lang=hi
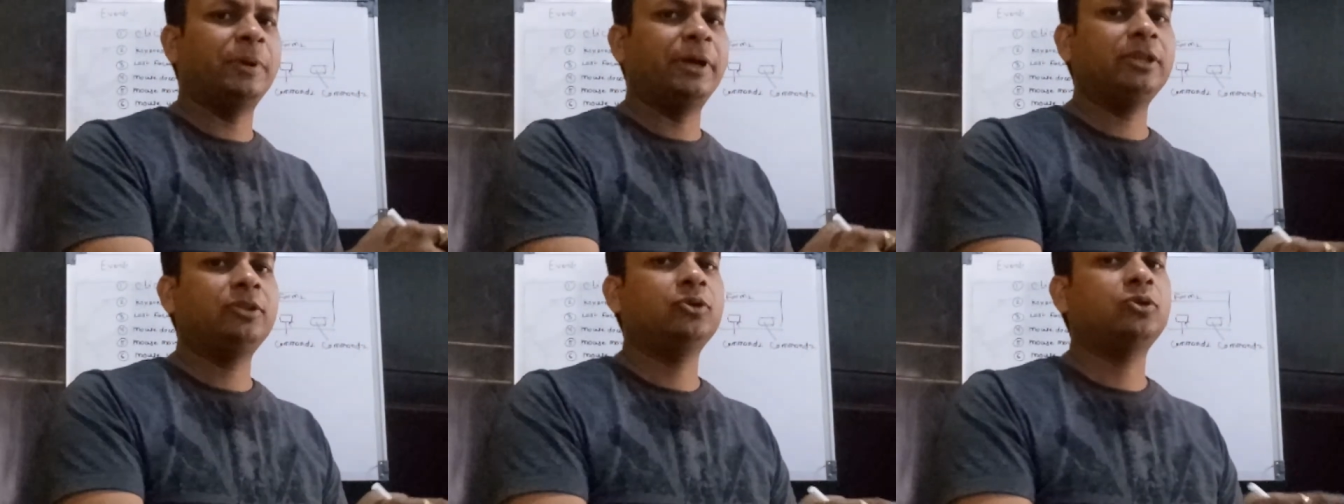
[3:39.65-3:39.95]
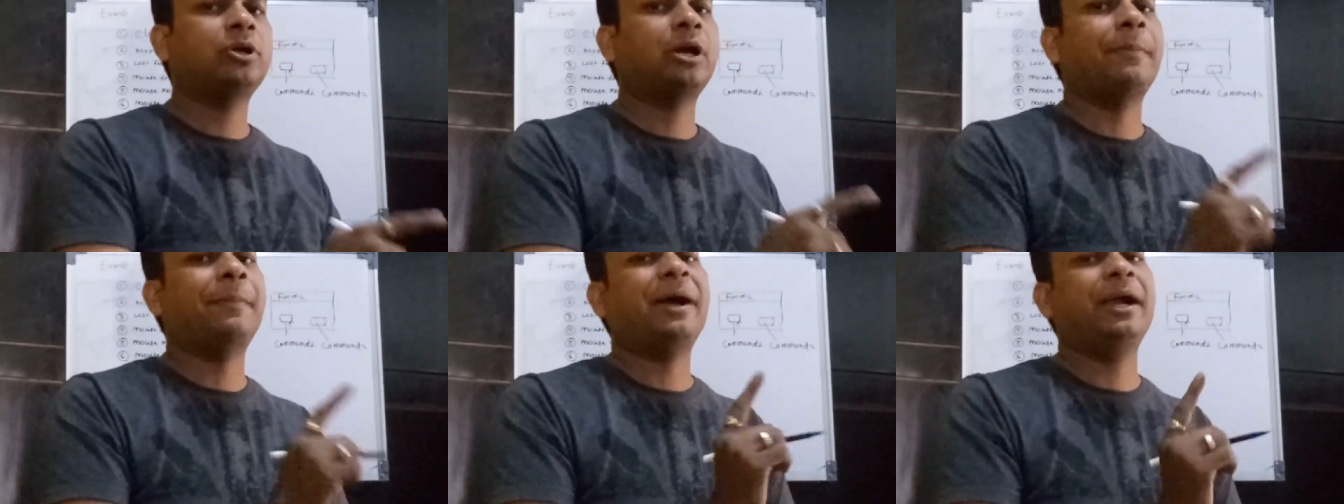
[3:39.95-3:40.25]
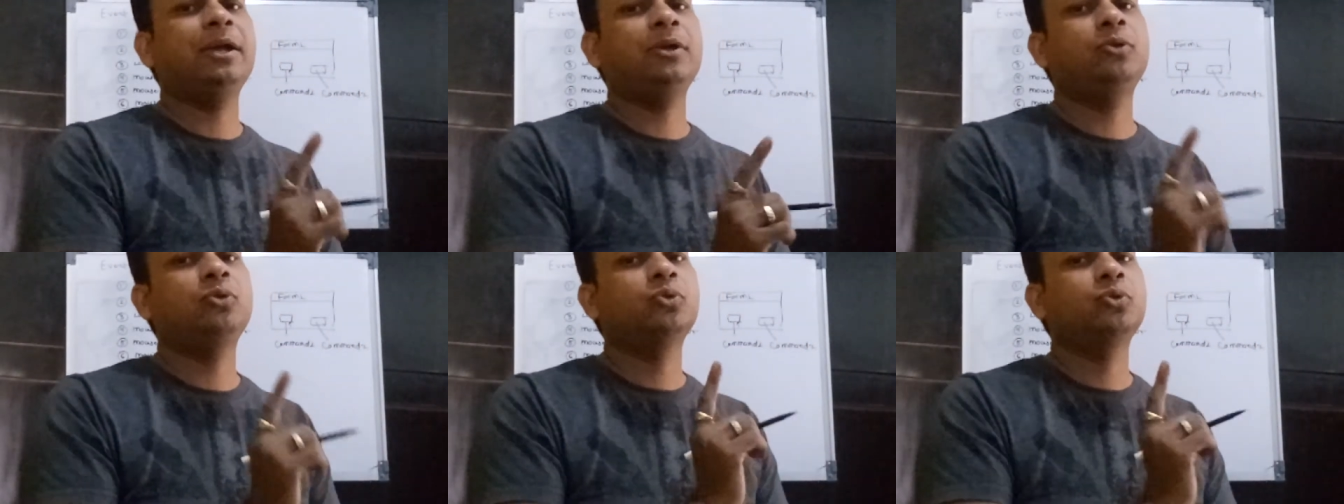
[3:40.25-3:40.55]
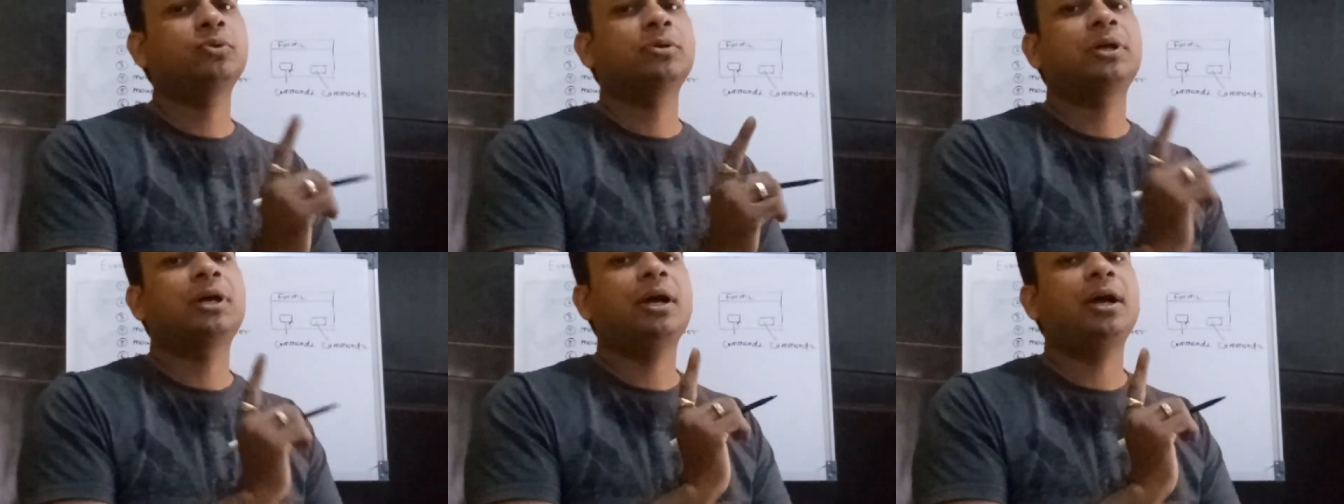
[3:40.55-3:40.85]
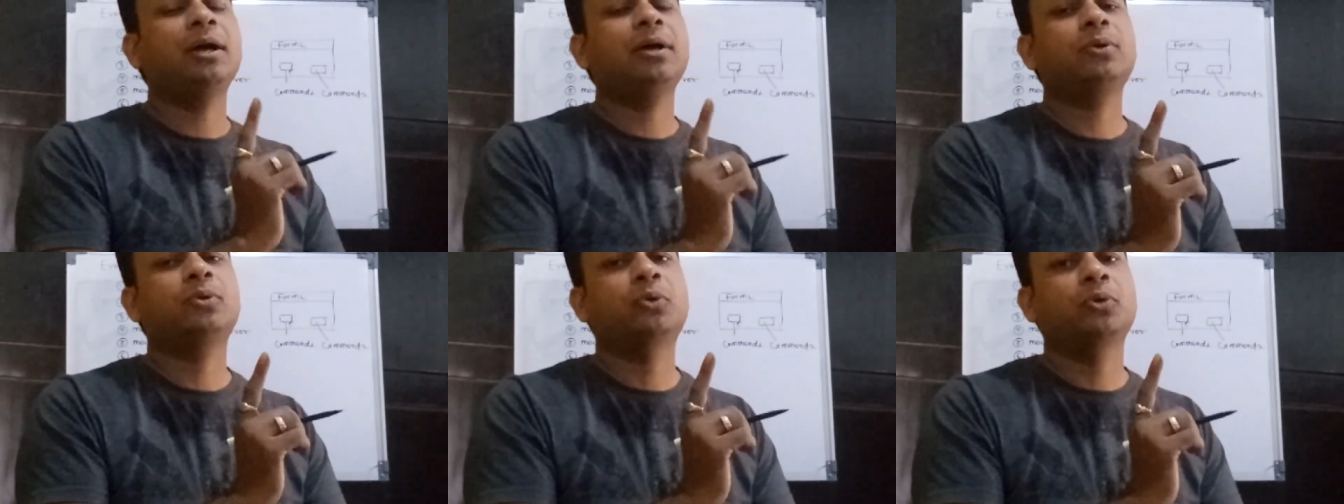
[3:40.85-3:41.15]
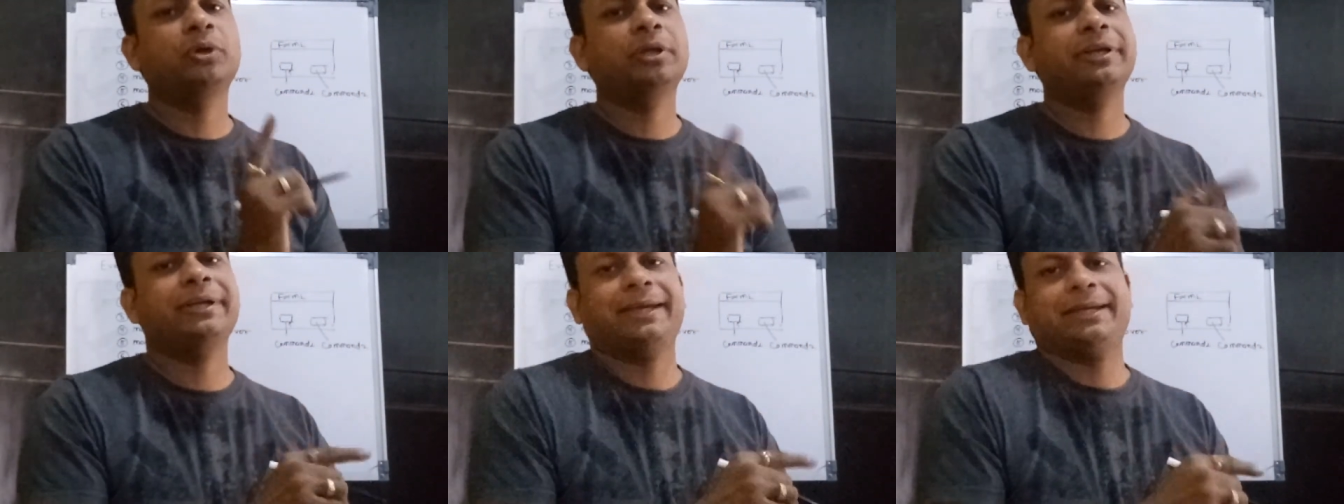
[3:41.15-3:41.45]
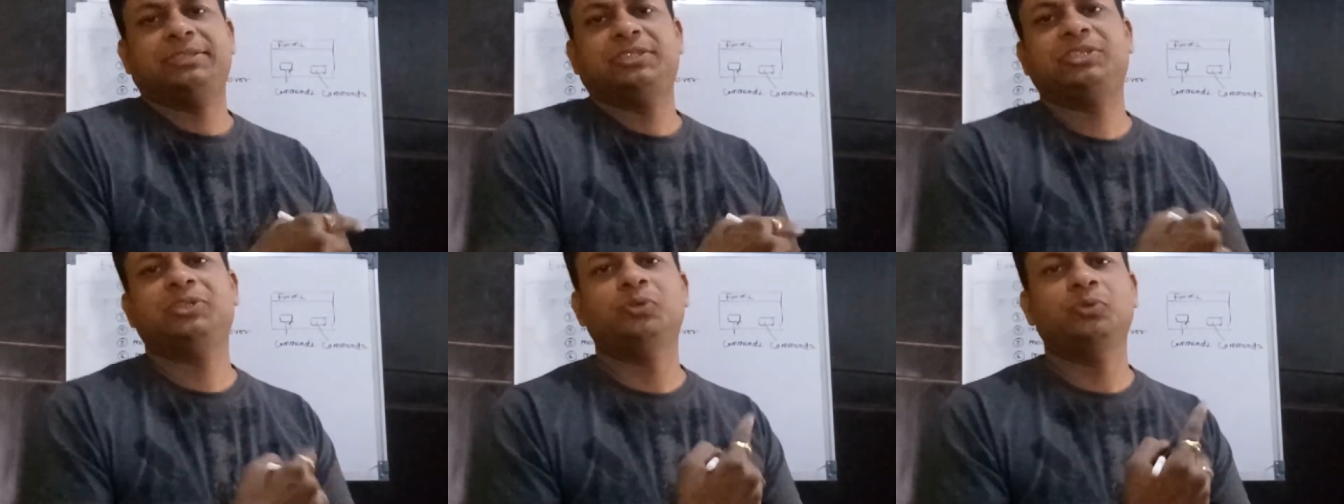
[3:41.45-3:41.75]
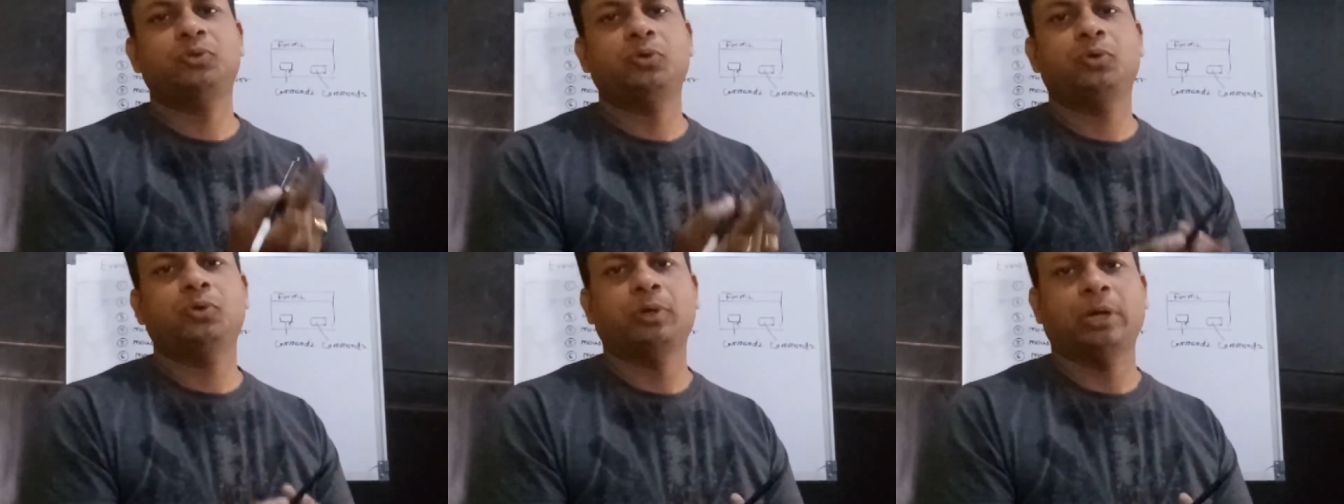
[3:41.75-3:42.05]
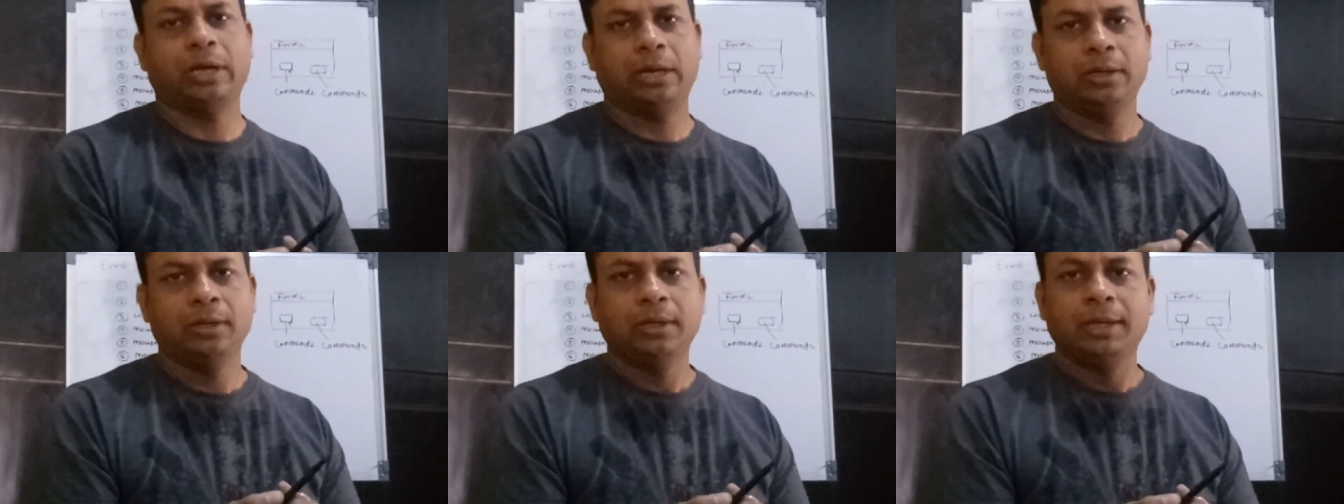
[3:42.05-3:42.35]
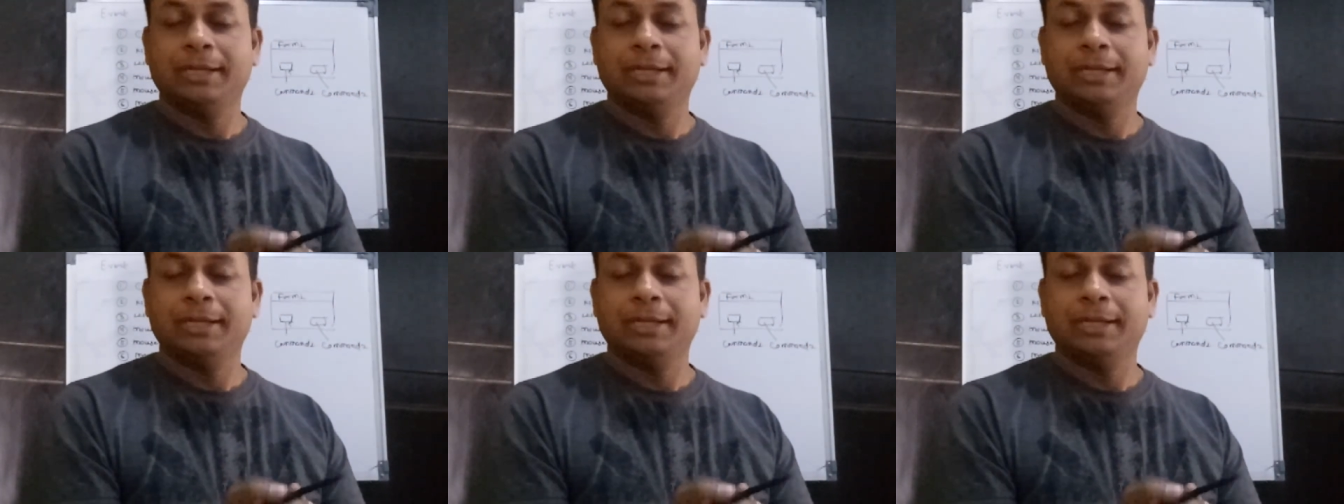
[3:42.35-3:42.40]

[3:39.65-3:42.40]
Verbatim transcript: पे तो कमांड टू का कोडिंग एग्जीक्यूट होगा